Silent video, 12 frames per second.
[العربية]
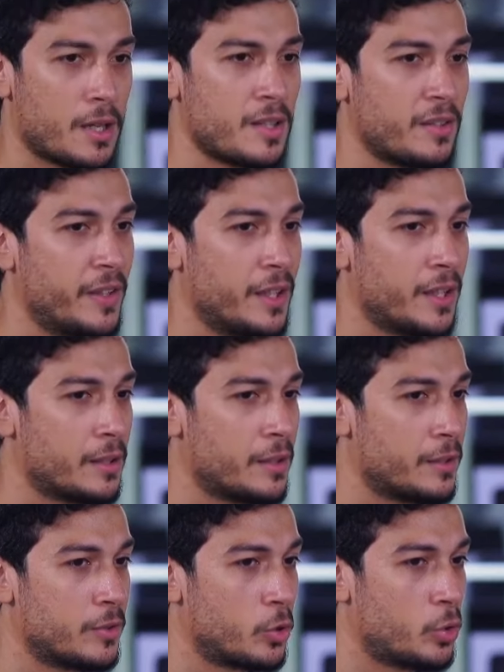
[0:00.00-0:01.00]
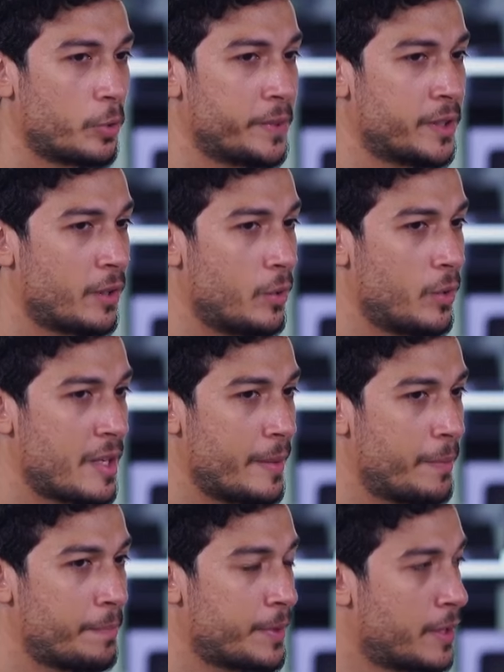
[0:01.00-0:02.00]
حصل فعلا دكتور بيتر هو
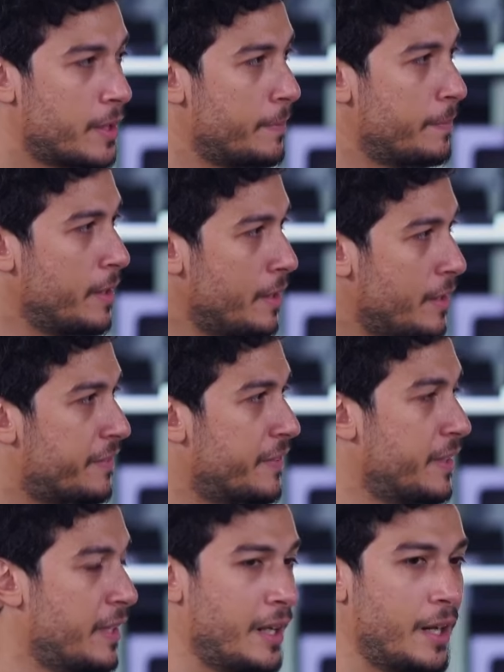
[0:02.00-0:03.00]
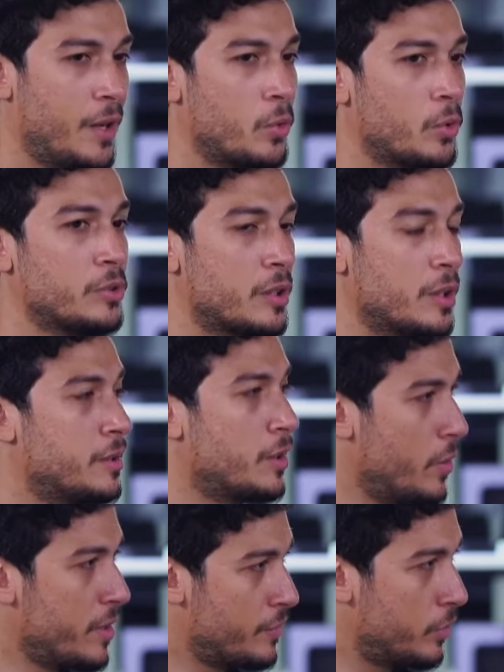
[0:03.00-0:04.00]
سبب كبير في ان انا لو كنت طلعت
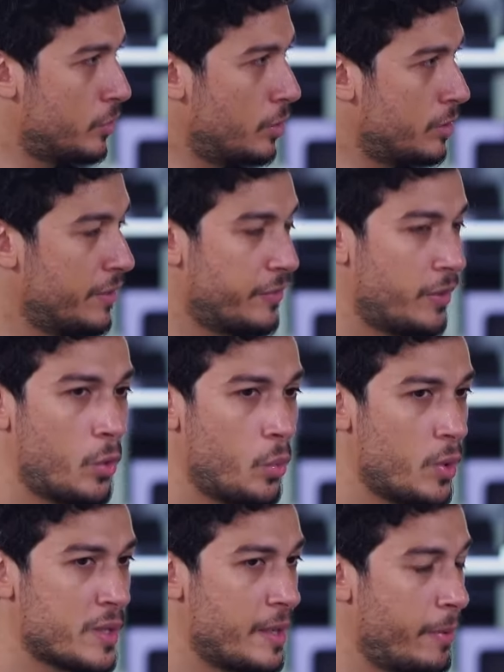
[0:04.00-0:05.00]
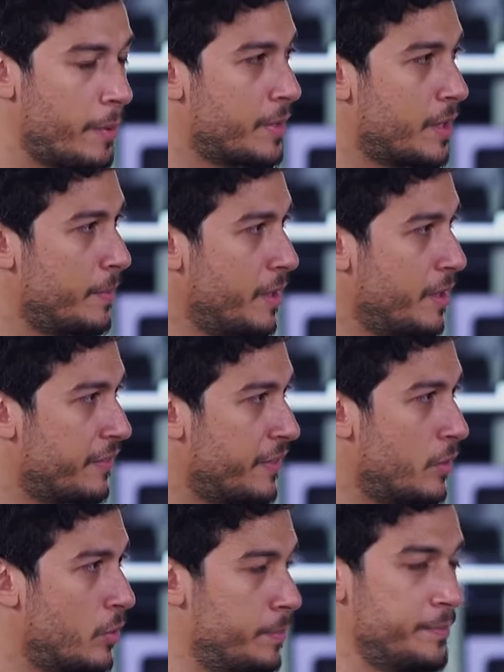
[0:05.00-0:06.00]
كويس في الدور ده فهو سبب كبير في
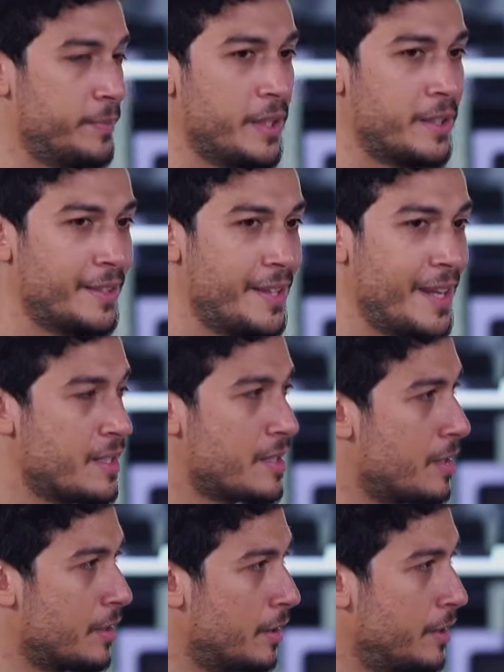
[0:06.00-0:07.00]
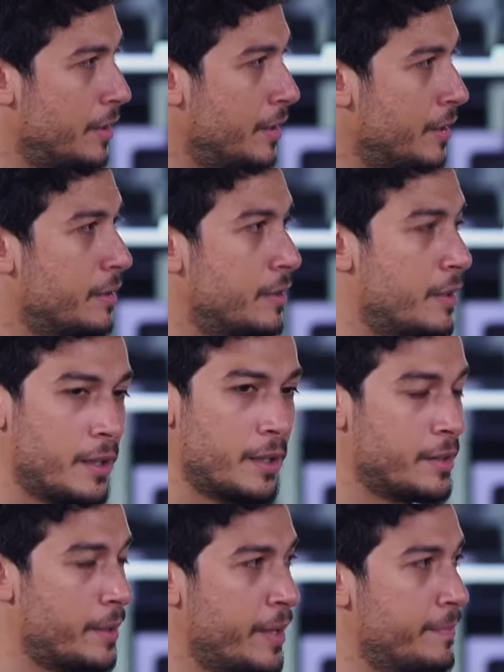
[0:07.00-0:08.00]
انه اداني الثقه دي
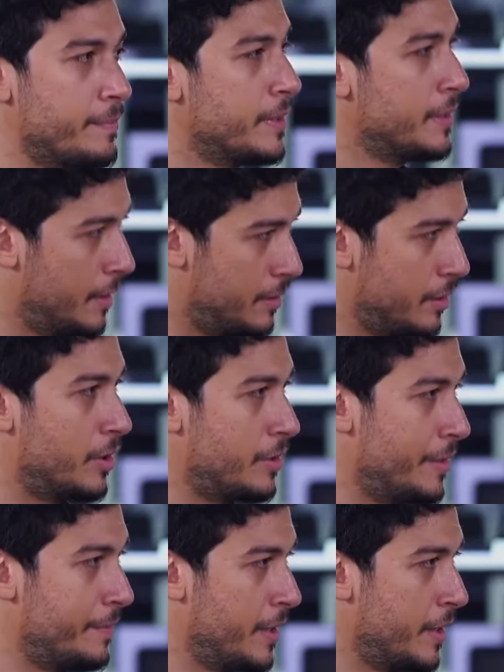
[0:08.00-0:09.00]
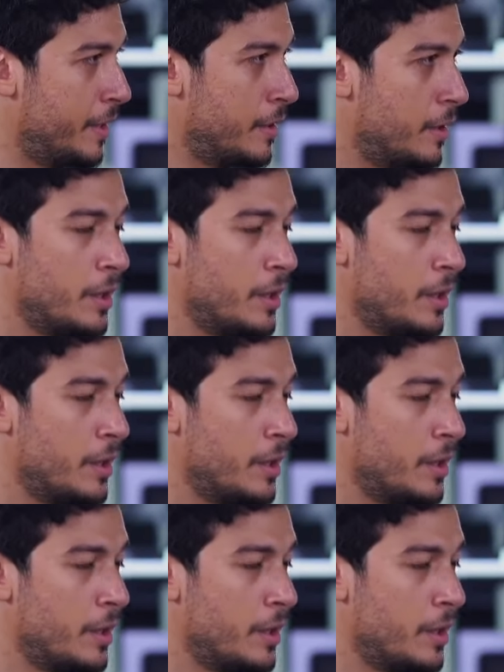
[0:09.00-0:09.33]
انت تمام انت هتقدر تعمل ده